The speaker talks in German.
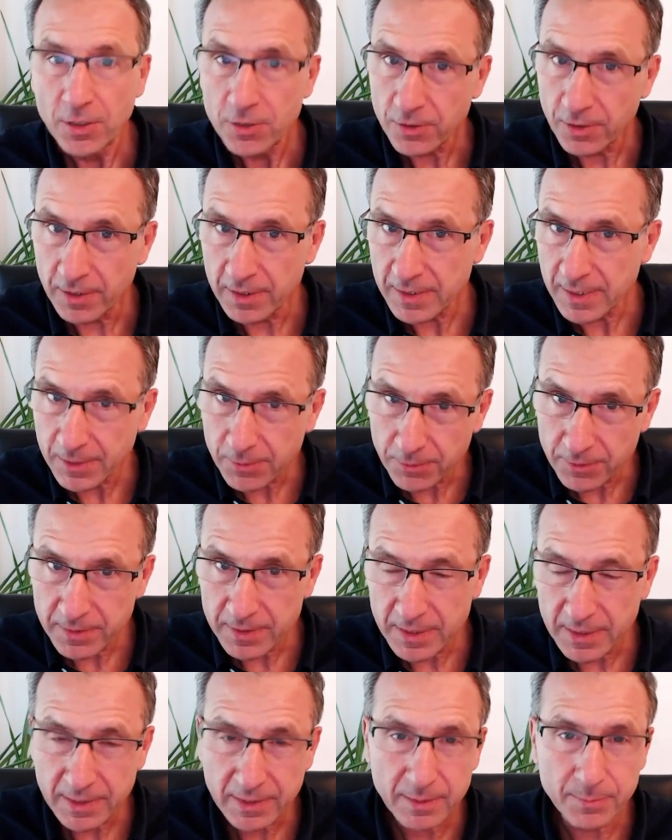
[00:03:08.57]
sondern sie gucken
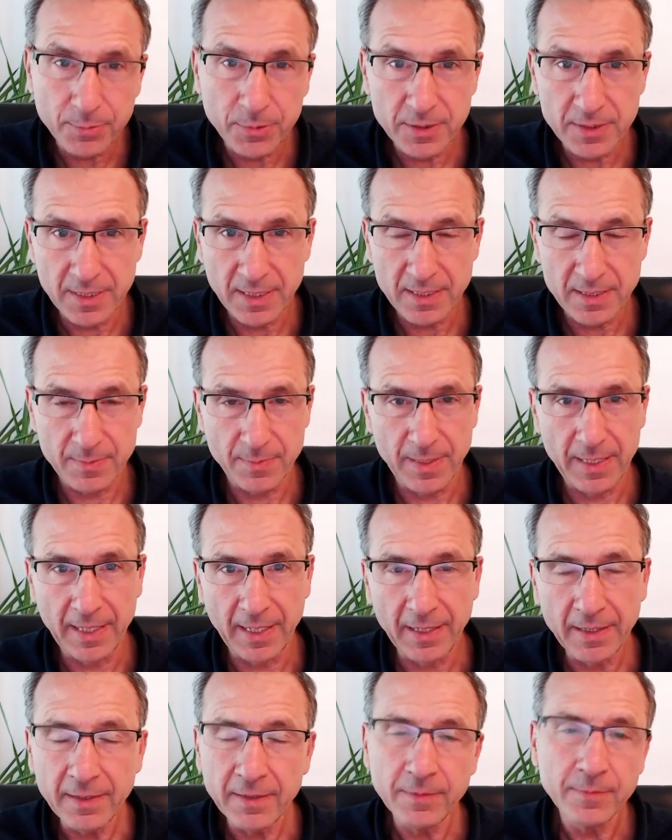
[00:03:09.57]
sich ihre Prozesse mal
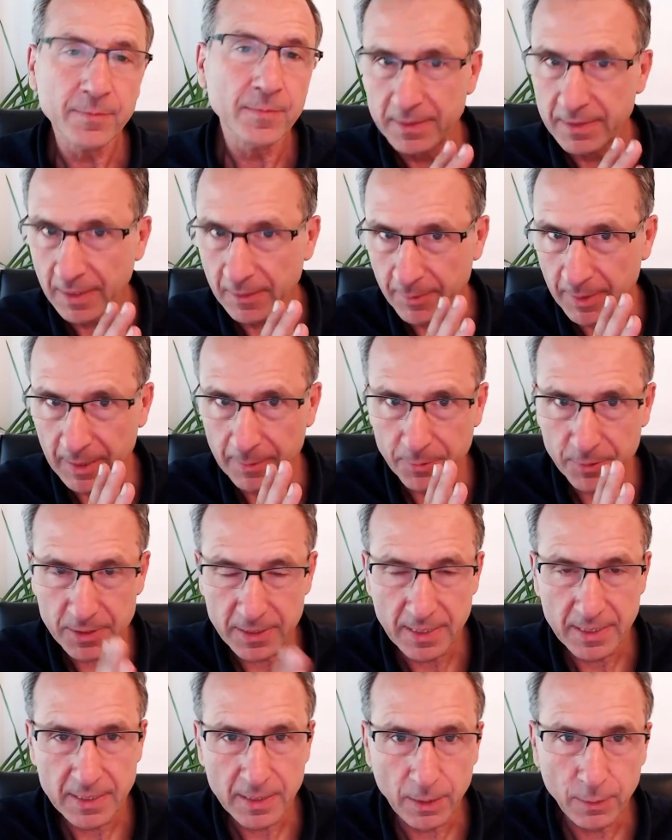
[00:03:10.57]
an, sagen wir der
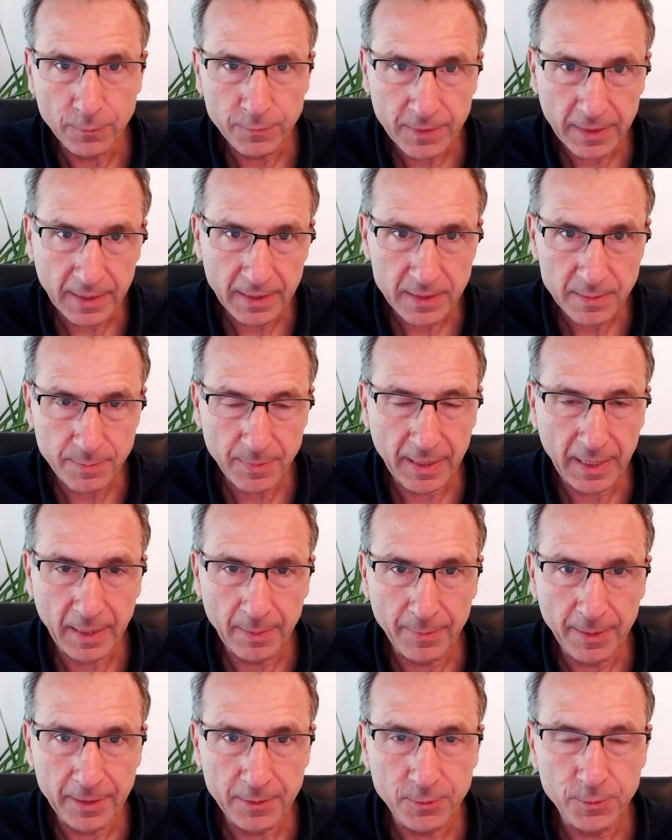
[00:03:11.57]
Prozess
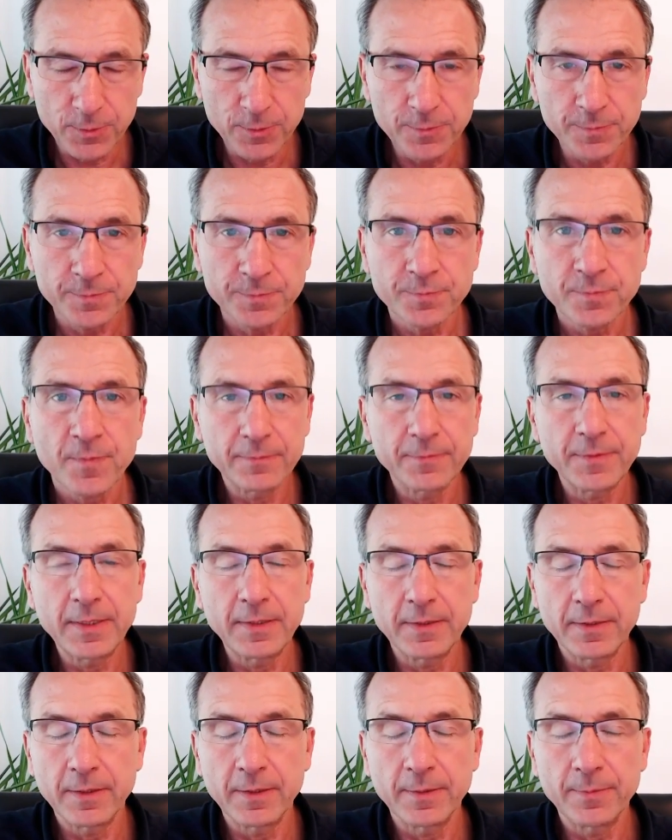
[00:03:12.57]
Auftragsbearbeitung,
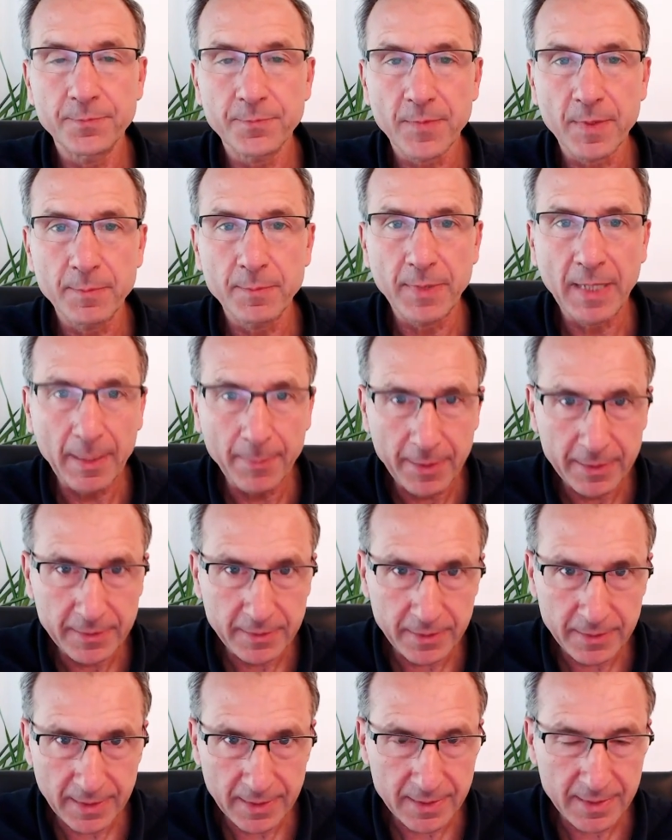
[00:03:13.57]
wie ähm,
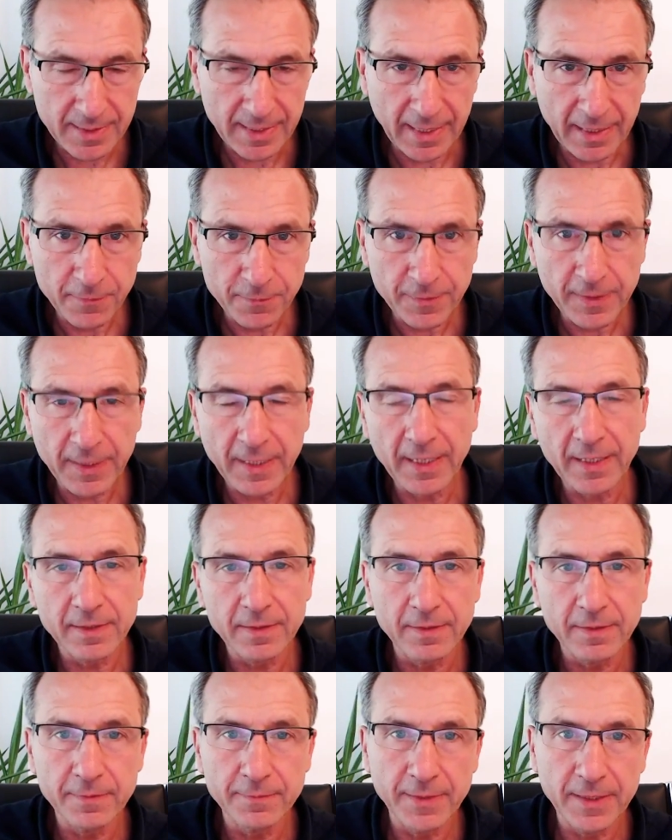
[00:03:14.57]
bearbeite ich jetzt eine
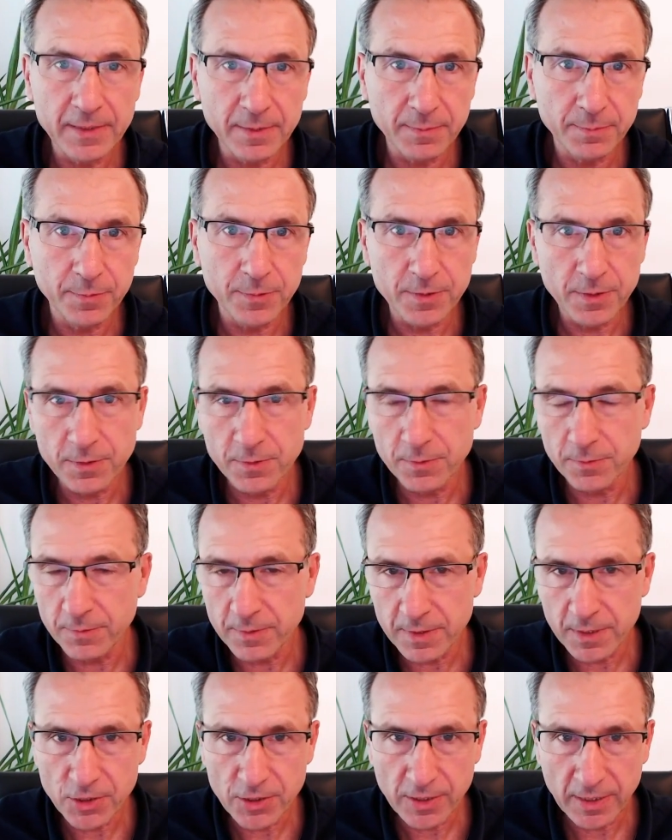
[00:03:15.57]
Anfrage, welche
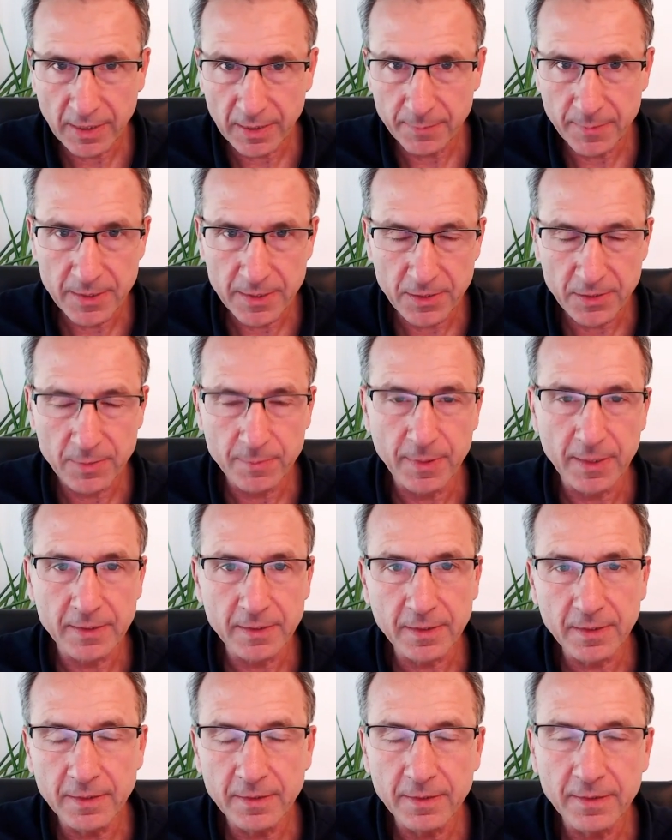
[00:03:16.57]
Positionen sind standardmäßig immer
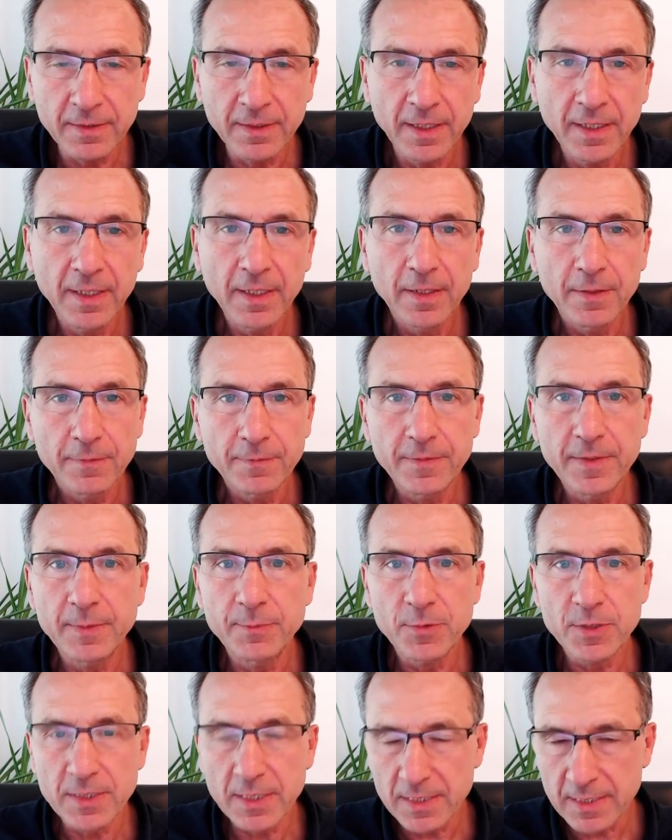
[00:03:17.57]
drin, wie
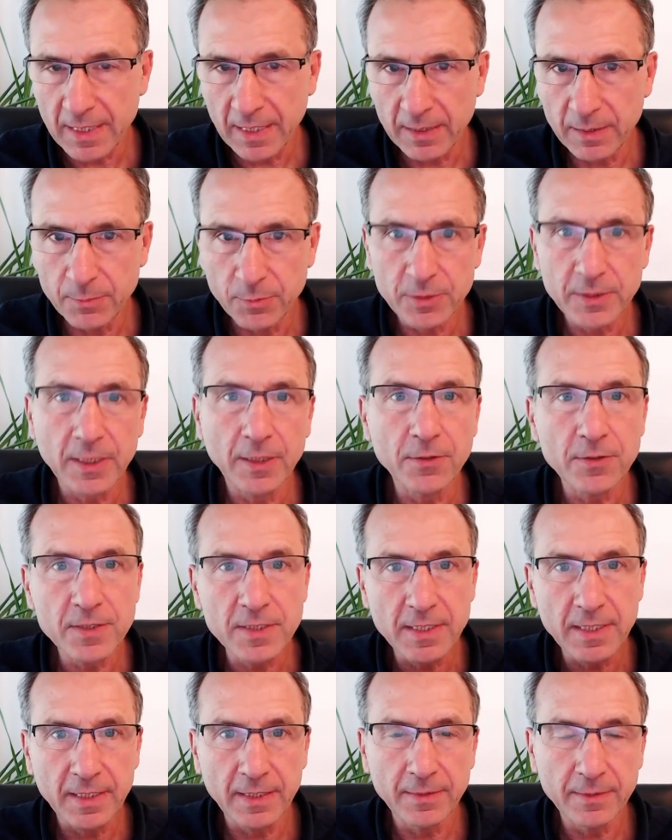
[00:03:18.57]
muss das Angebot
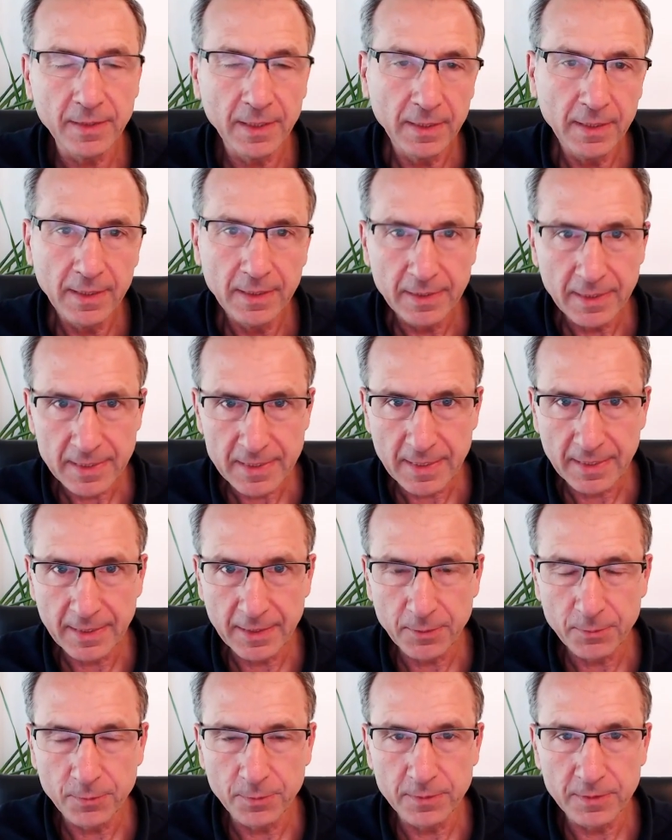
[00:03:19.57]
aussehen, das an
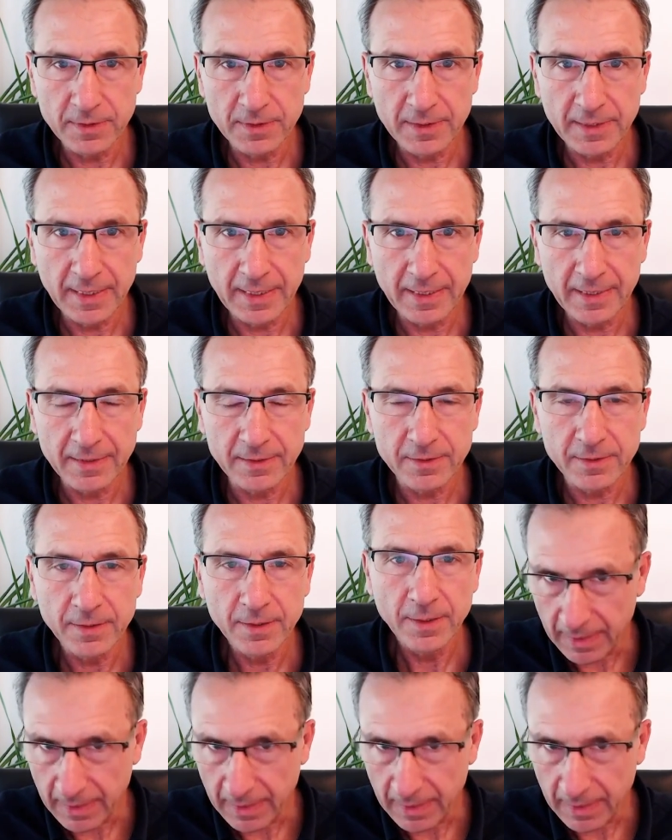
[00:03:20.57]
den Kunden geht,